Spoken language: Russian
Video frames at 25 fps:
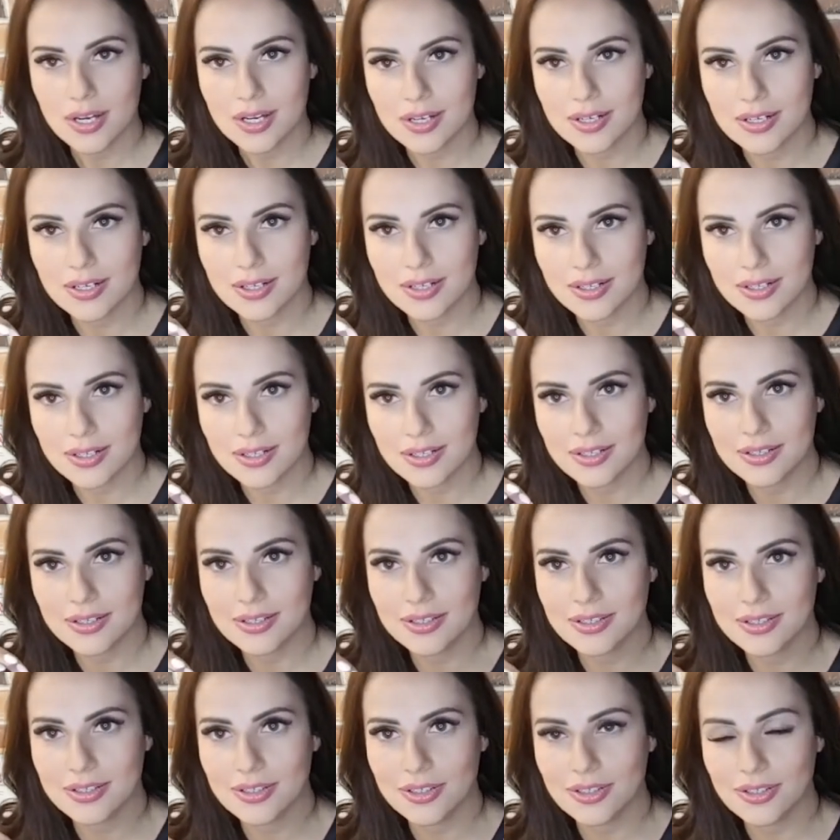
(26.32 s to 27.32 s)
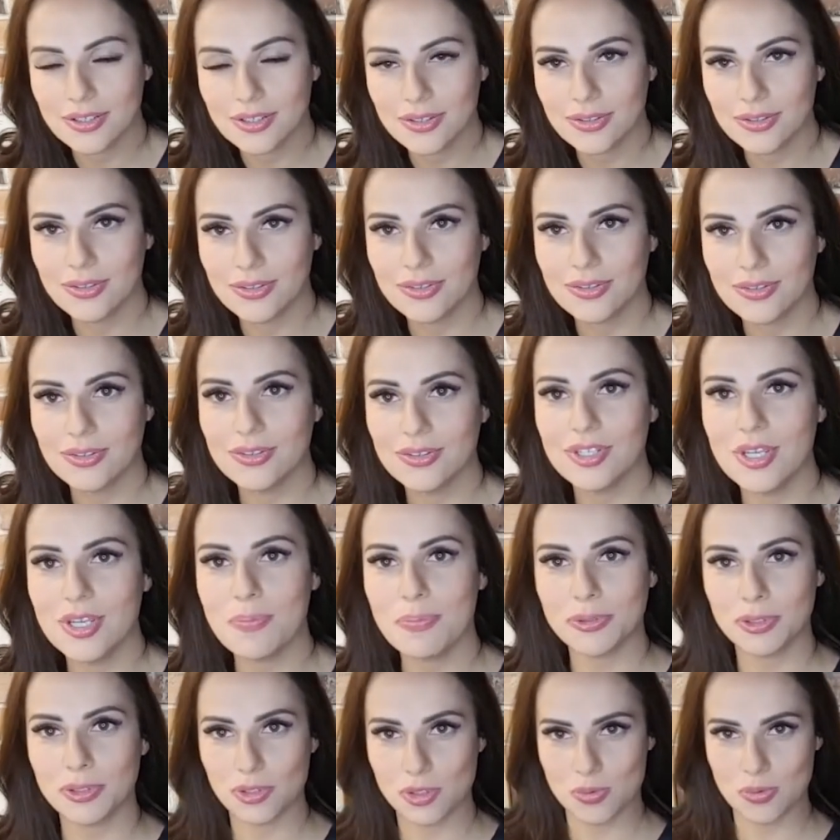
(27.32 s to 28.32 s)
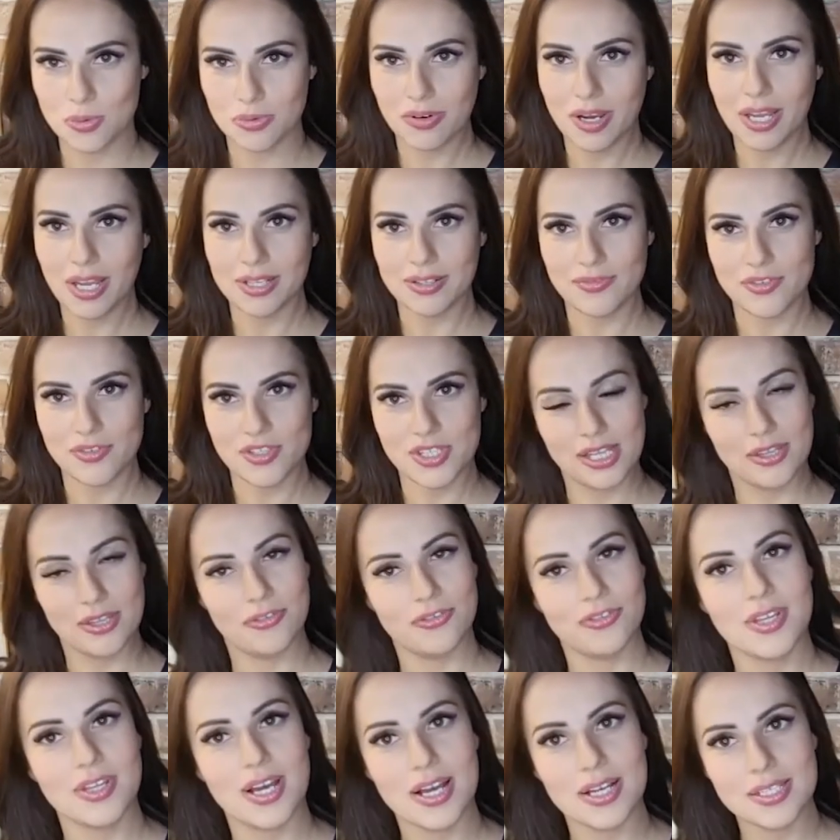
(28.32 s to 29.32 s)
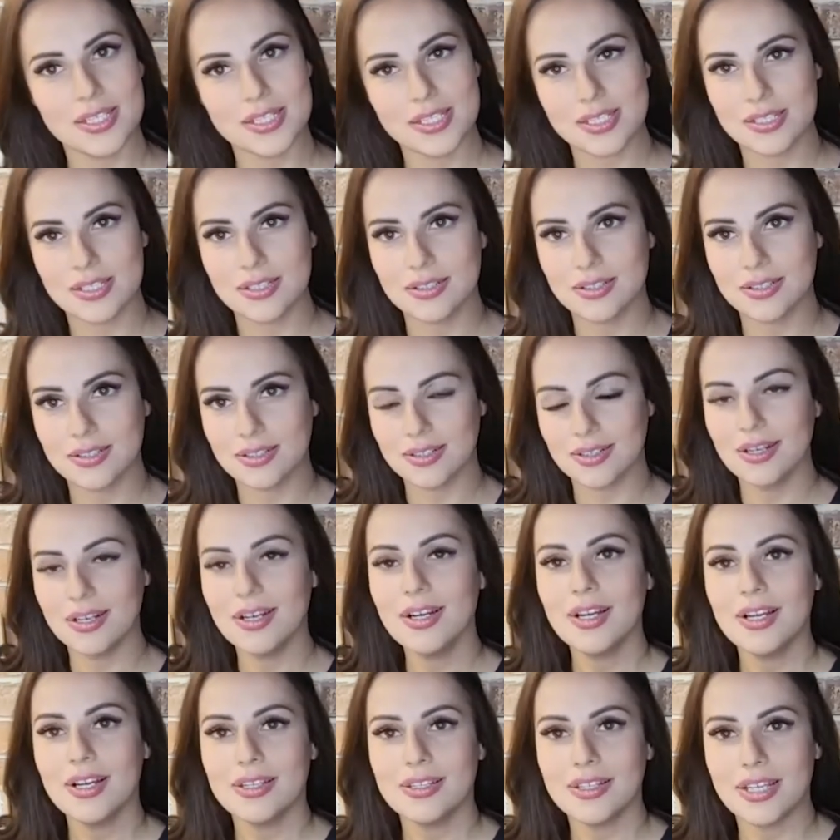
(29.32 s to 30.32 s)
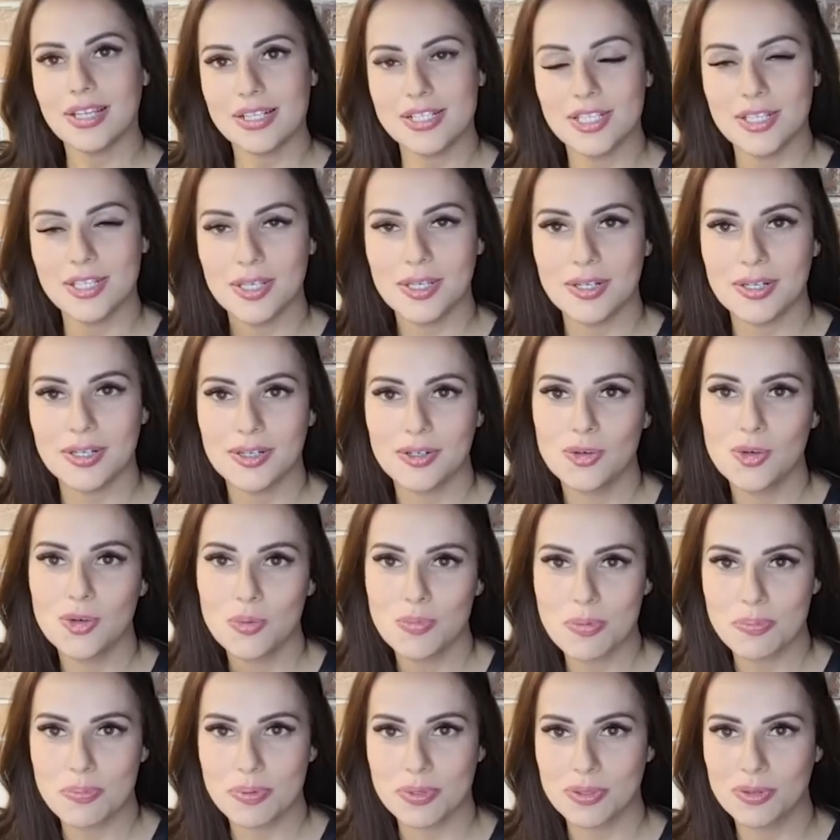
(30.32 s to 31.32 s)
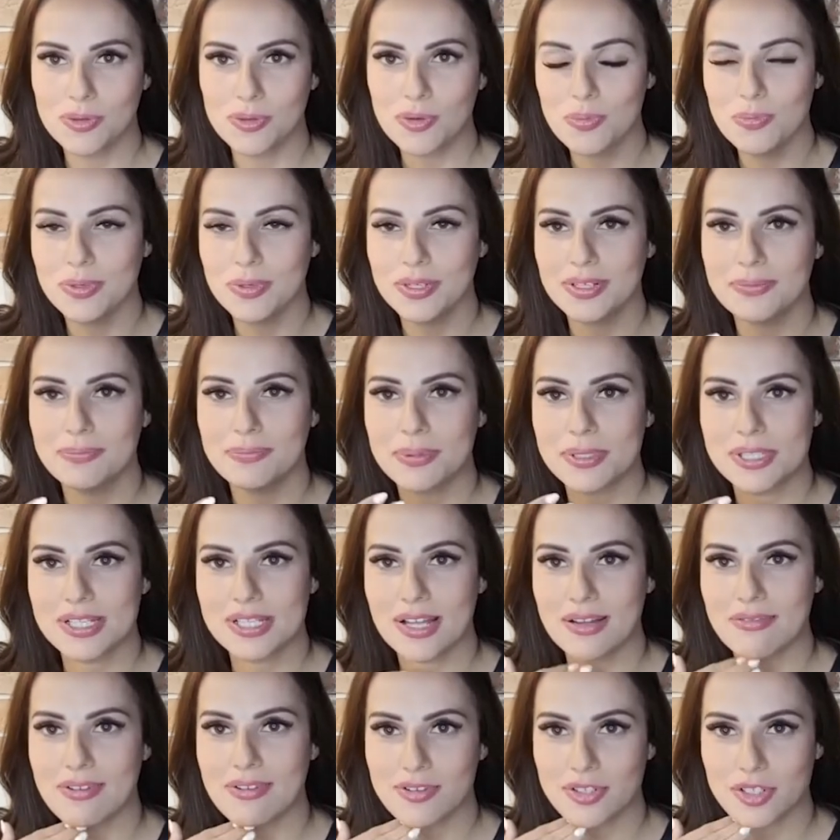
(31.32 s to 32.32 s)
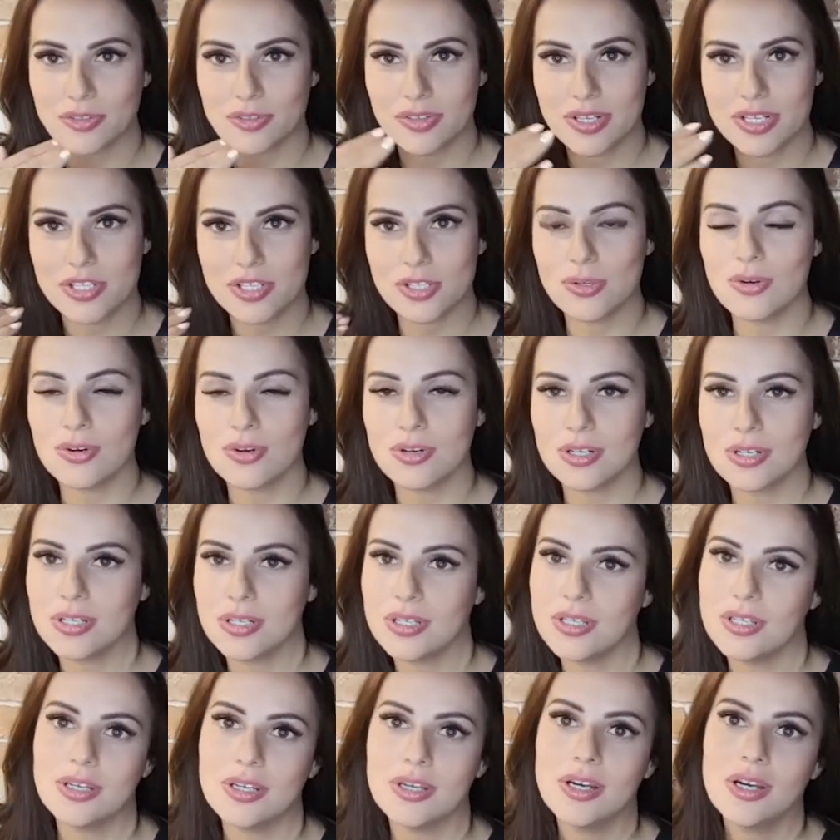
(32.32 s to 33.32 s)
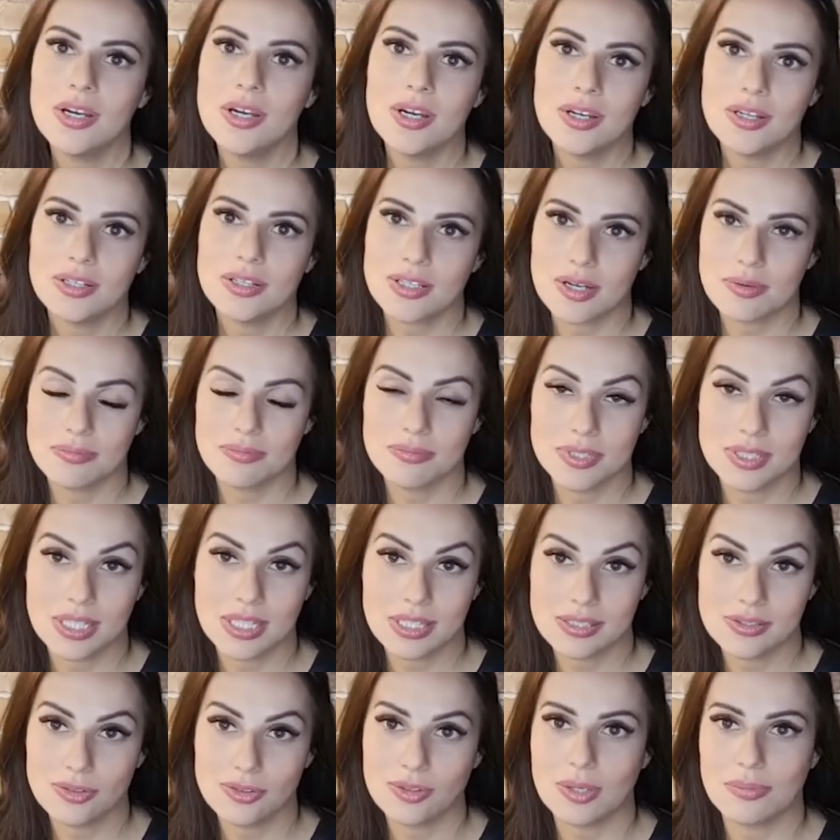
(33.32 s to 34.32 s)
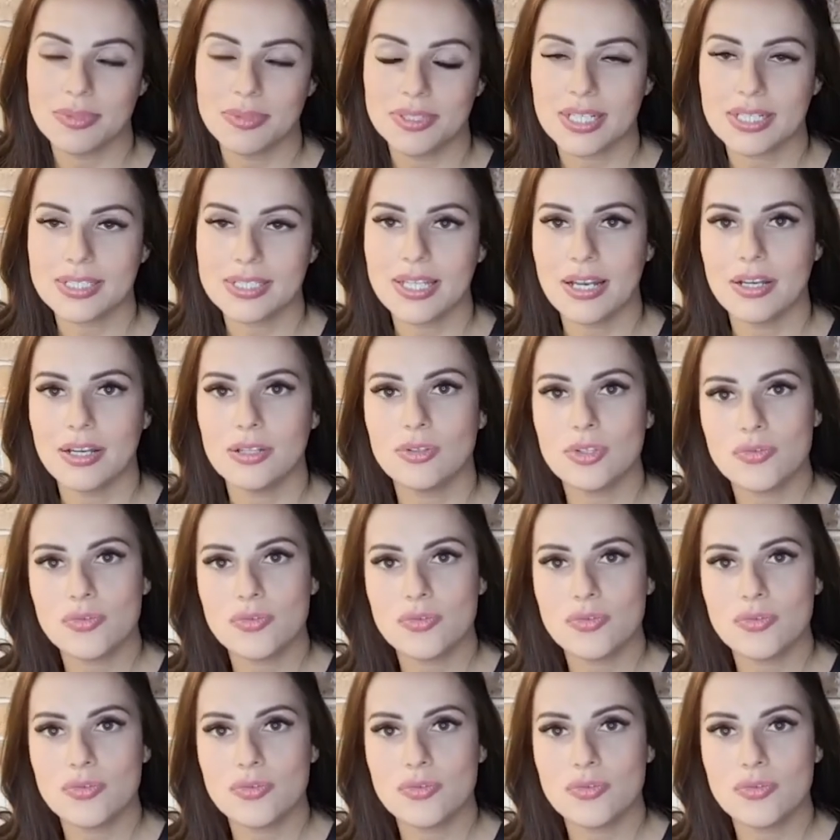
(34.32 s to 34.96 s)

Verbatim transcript: а, не подразумевает встать в таз, э, найти губы, губы целовавшего листок и там, и, ну, там, и так далее.